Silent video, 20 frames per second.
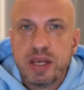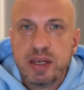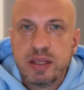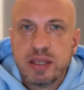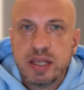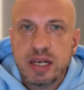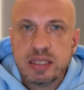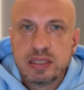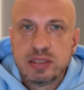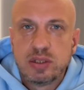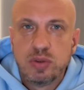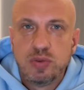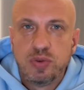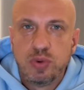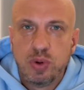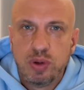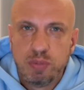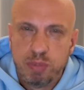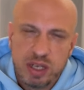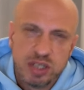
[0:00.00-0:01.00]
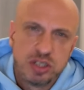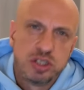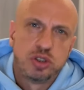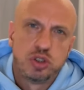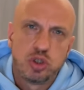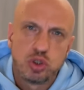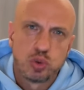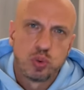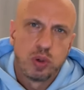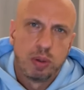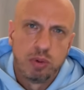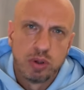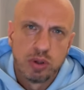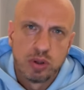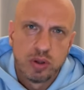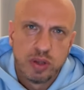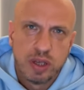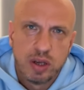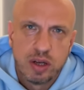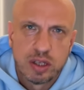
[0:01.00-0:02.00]
Tyson Fury, bardziej Joshua, bo
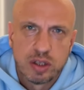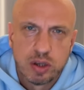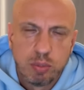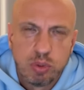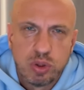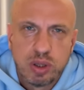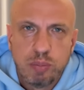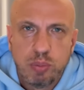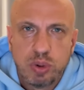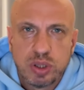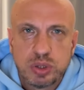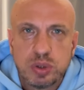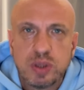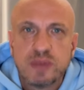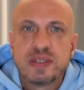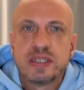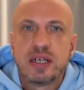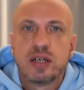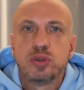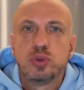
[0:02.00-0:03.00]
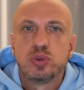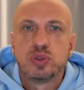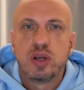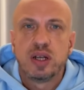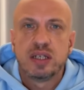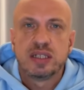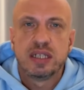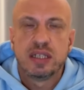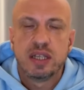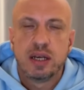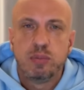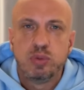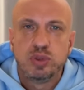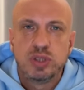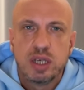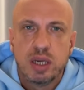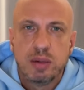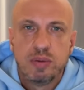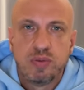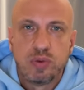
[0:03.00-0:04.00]
to jego atrybutem była siła w starciu z Aleksandrem
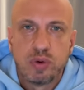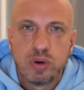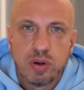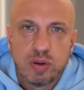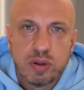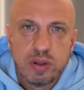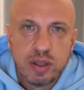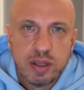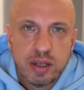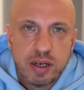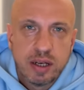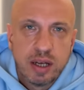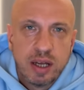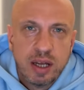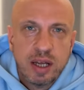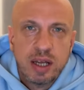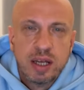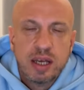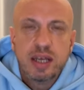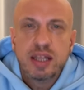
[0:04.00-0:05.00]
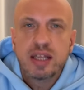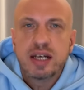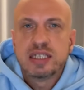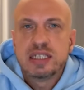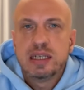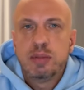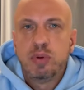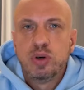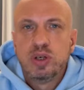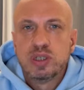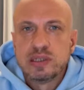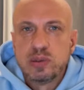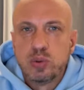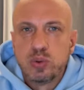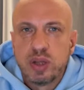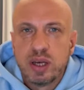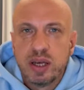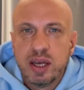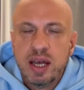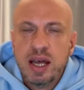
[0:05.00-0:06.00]
Musykiem dwukrotnie, tak? I tak samo jest
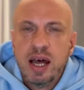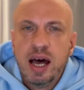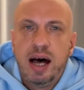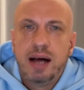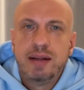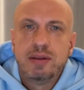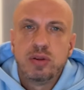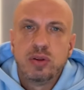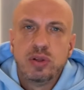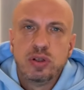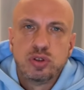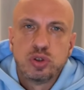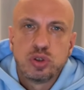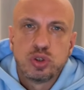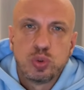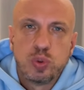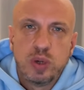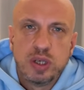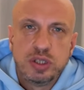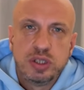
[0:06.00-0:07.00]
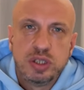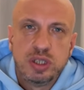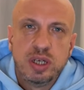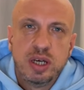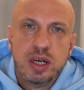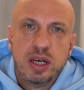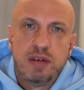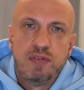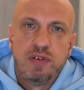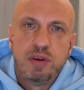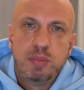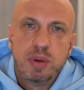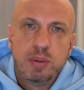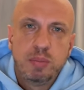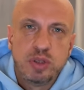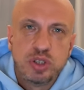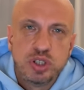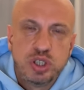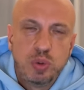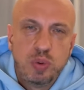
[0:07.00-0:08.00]
tutaj. Antony Joshua, jeśli
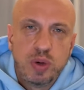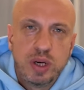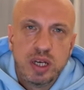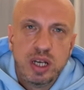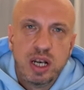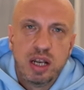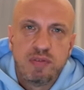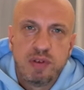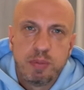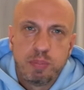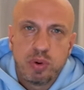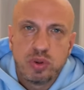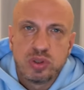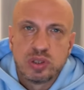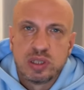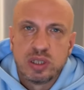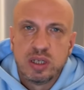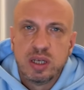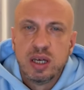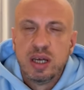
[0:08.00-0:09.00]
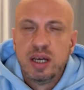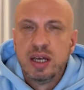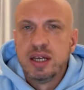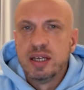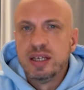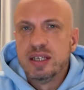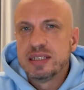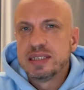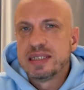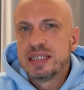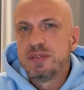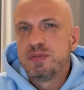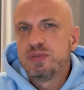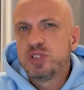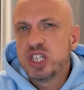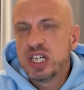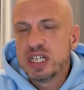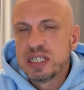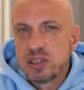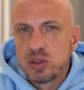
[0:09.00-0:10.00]
wyjmiemy siłę i lewy prosty, jest
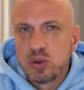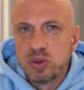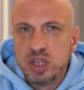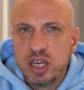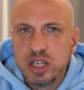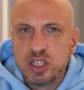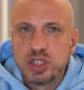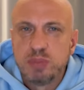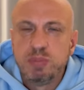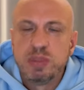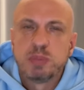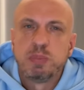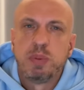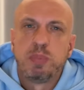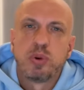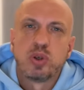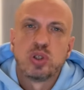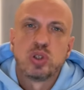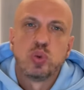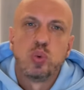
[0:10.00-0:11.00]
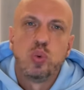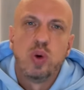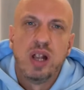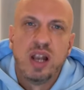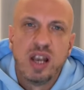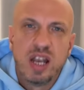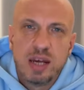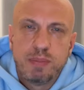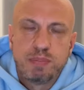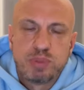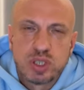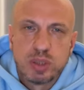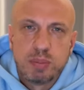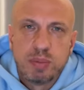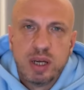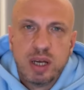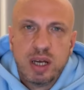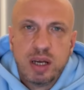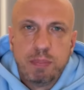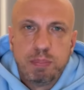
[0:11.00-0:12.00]
wszechstronniejszym, jest po prostu lepszym
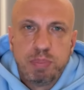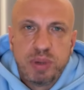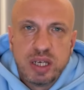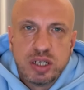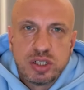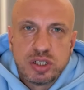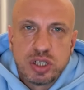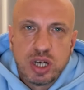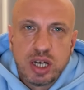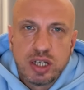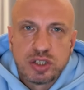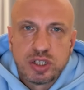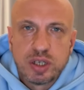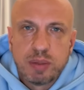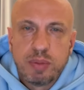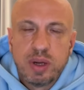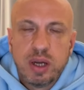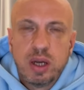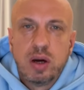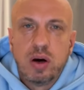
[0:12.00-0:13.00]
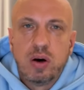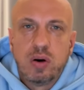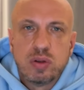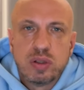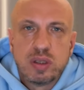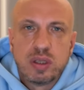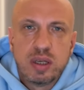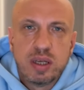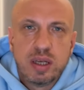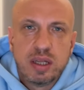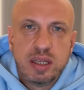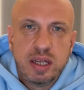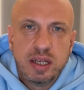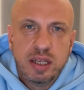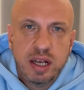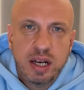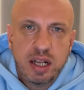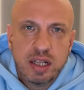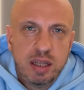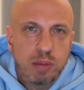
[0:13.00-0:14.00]
pięściarzem od e,
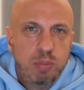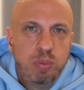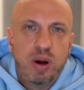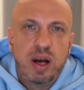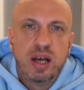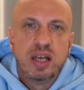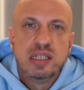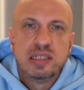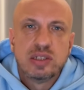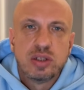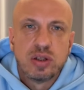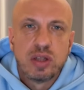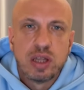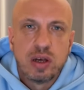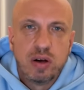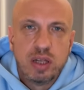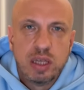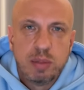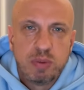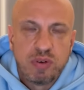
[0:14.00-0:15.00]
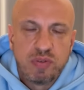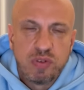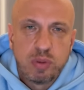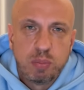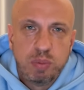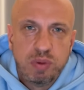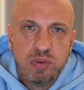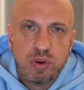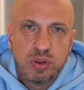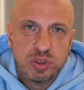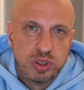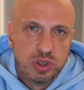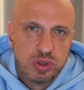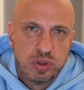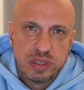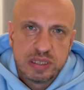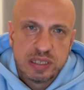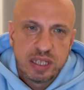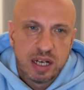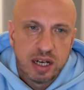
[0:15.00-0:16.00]
Daniela Dibła i co do tego nie ma wątpliwości. To
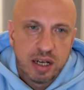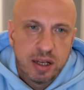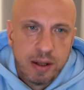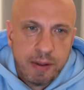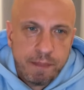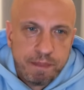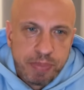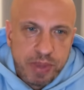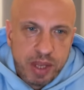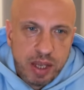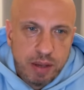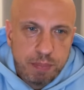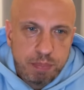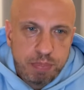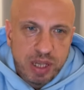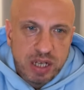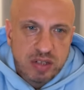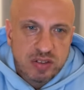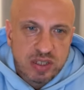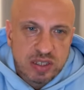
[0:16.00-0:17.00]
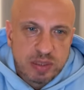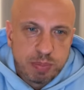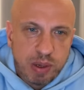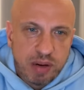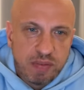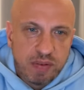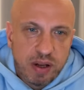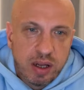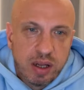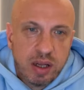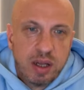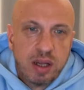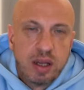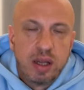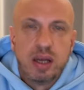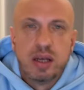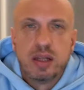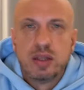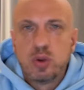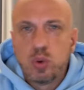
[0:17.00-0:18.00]
jest taka e, pierwsza sprawa.
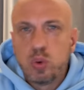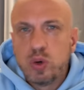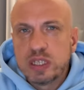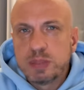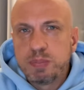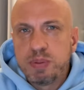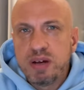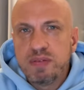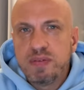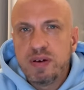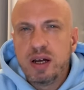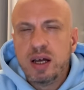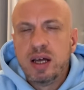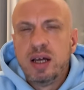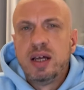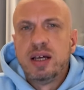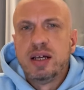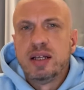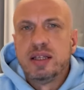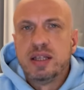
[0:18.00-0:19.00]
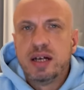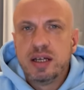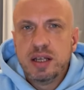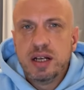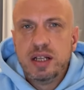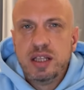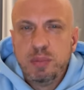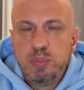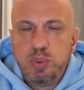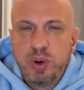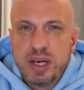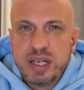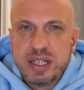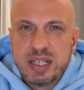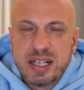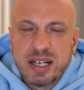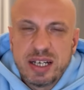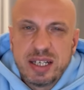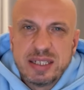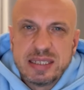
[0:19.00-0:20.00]
E, druga sprawa, Daniel Dibła
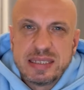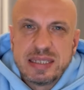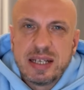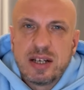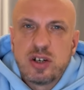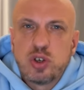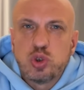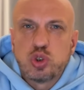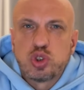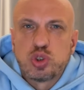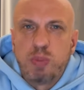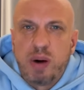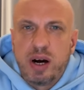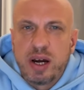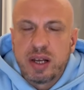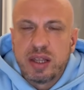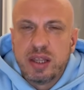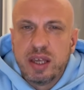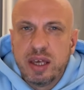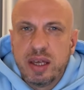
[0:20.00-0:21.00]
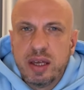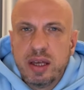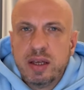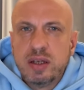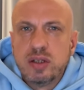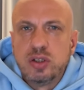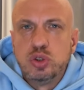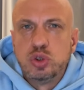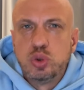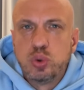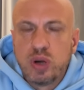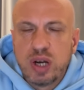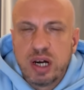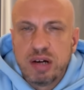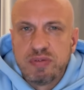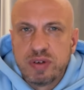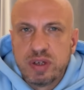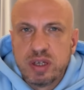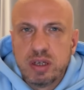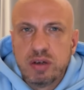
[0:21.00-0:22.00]
jednak jest koszmarnie
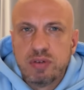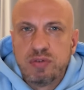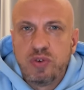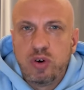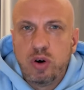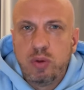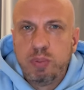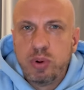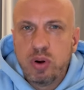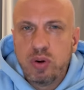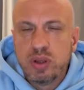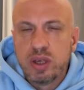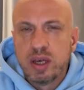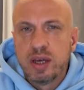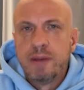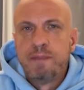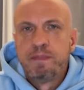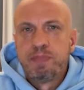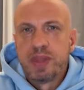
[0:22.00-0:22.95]
dziurawy w obronie.